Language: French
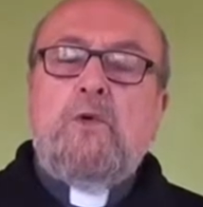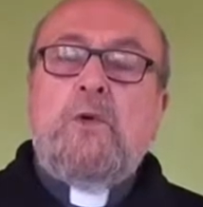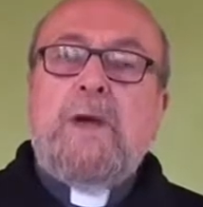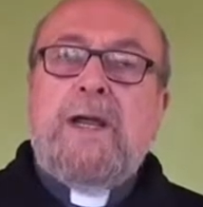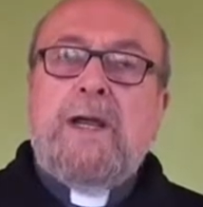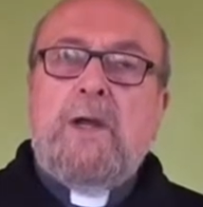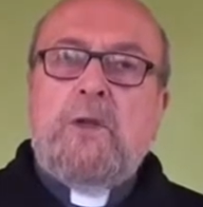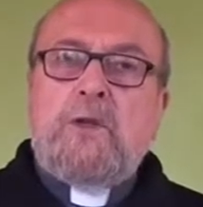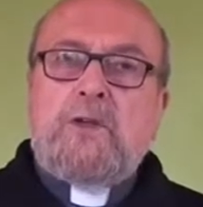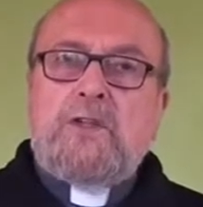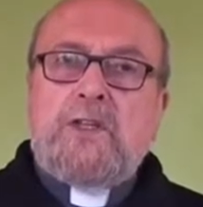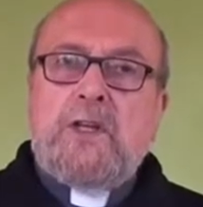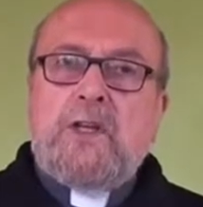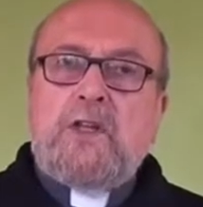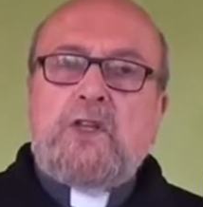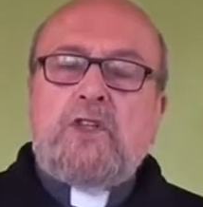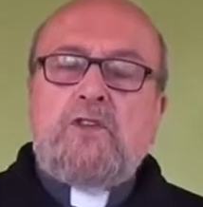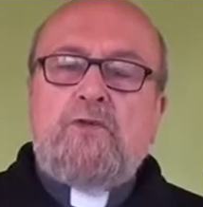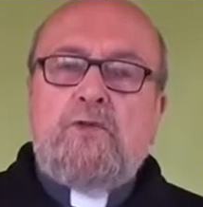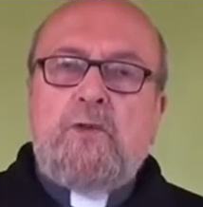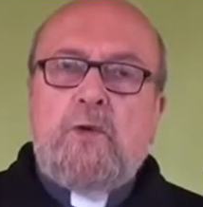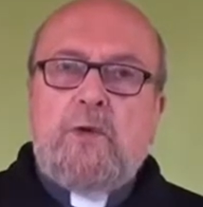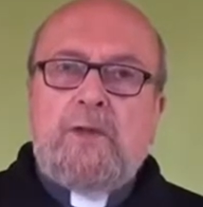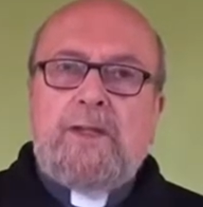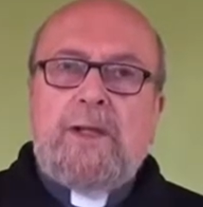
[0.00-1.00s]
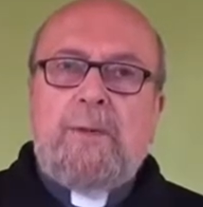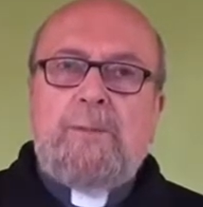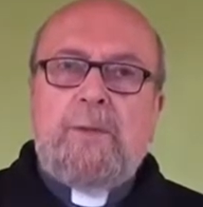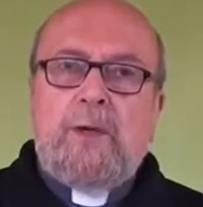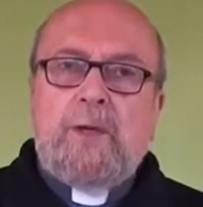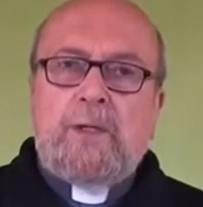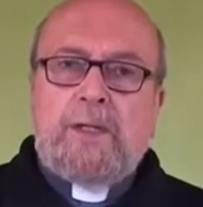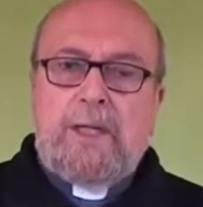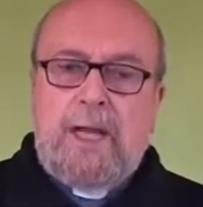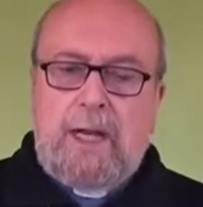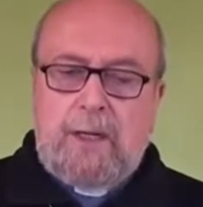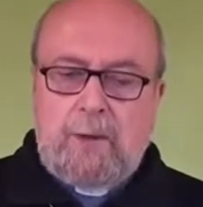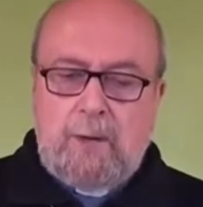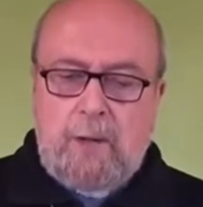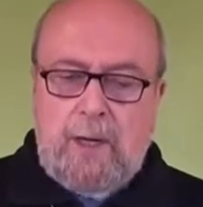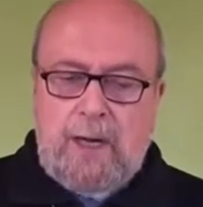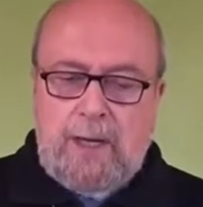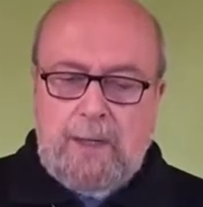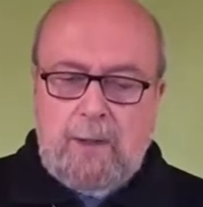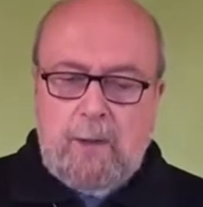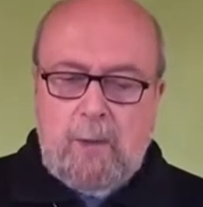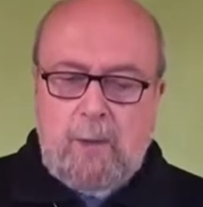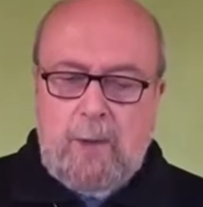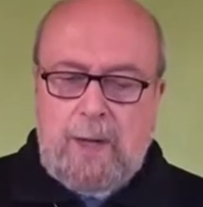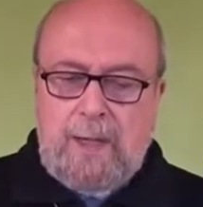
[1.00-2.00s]
Où est le sens fondamental de
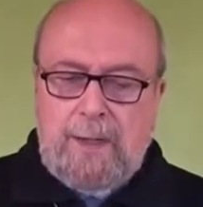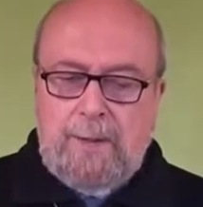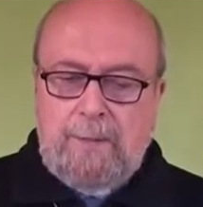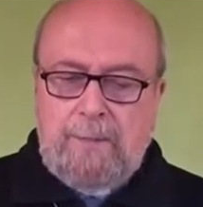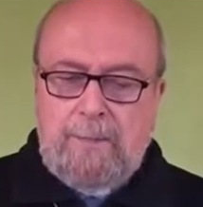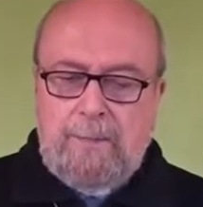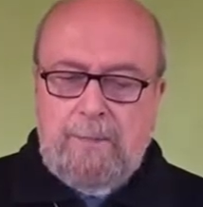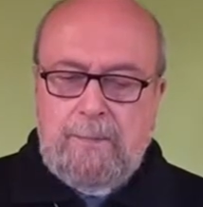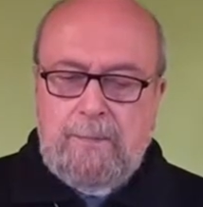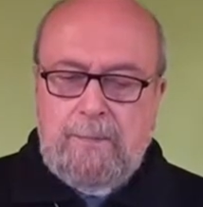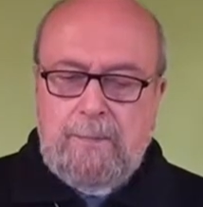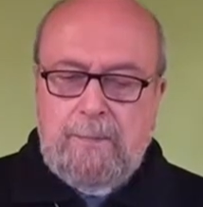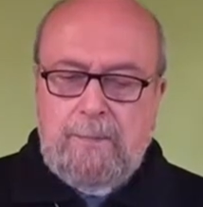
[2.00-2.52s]
la croix